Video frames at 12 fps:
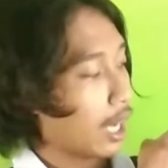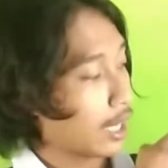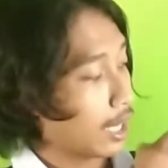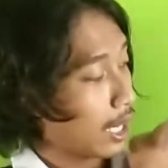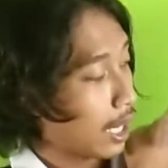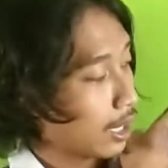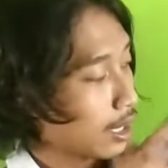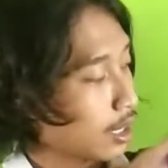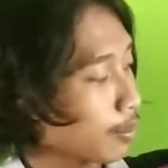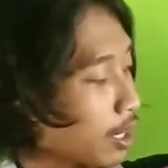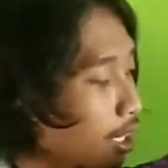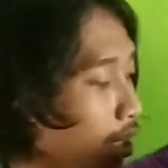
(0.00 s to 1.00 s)
ada lagi
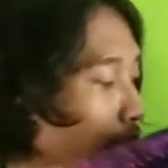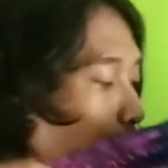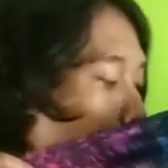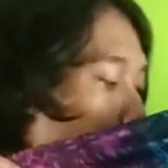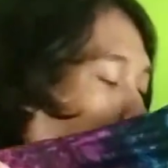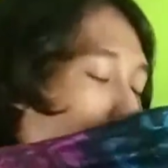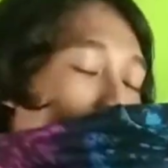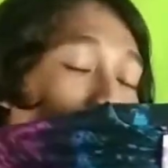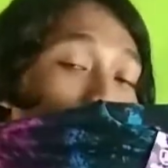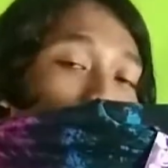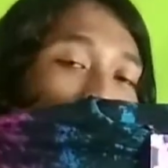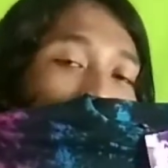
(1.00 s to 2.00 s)
sebenarnya ini mau
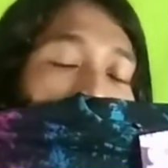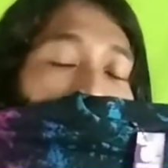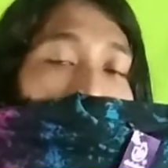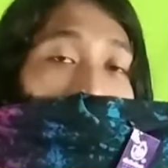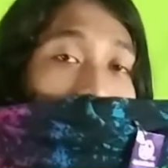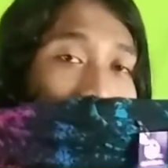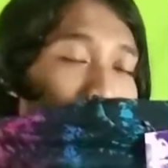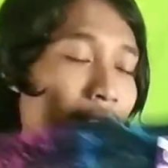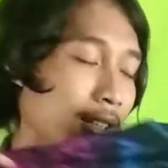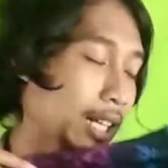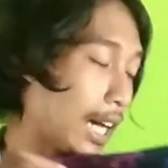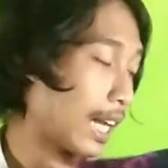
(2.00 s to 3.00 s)
untuk gue
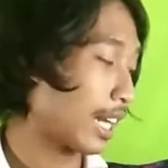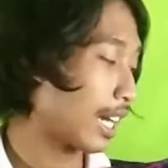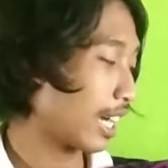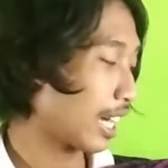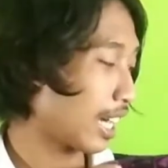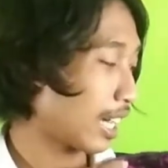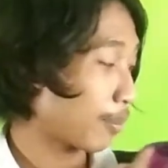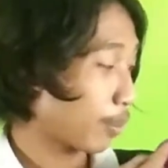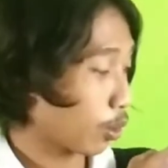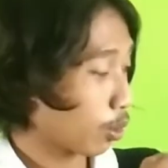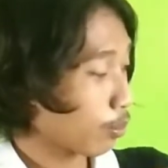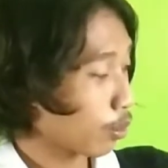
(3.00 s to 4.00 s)
karena
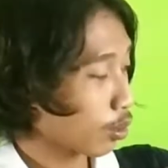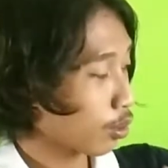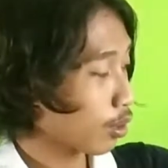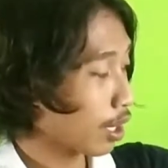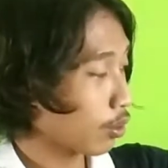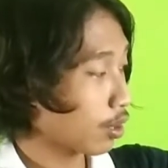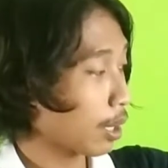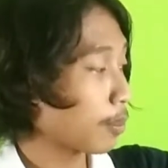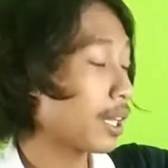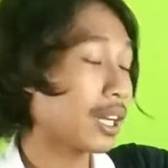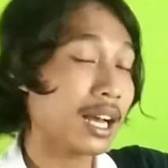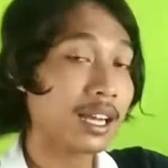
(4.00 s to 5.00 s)
berhubung gue udah
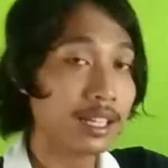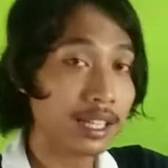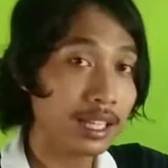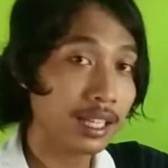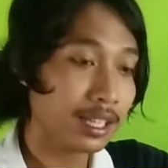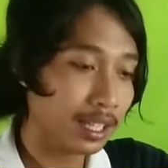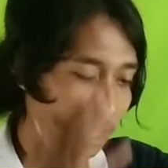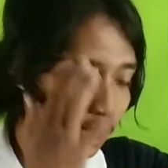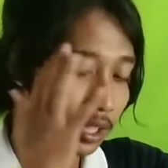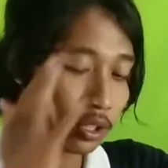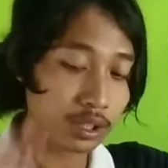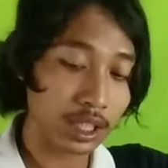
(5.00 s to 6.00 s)
beli lagi
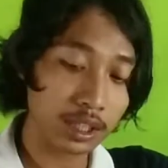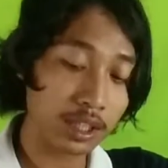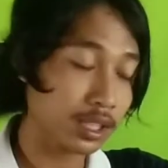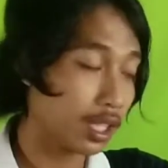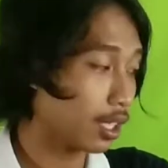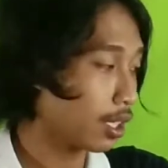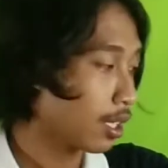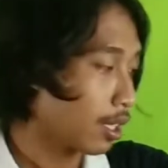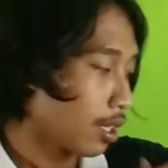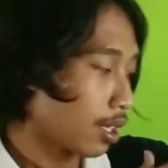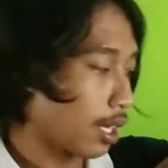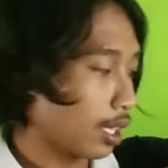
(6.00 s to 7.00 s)
di Jogja T-shirt
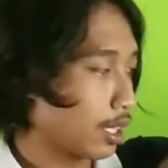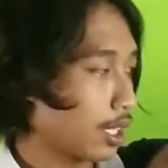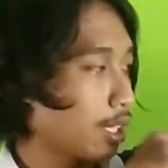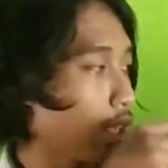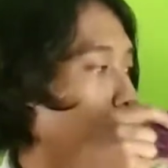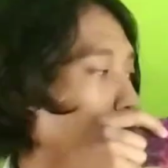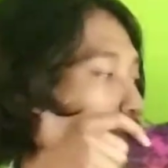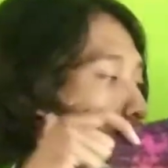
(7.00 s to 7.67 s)
nah, jadinya ini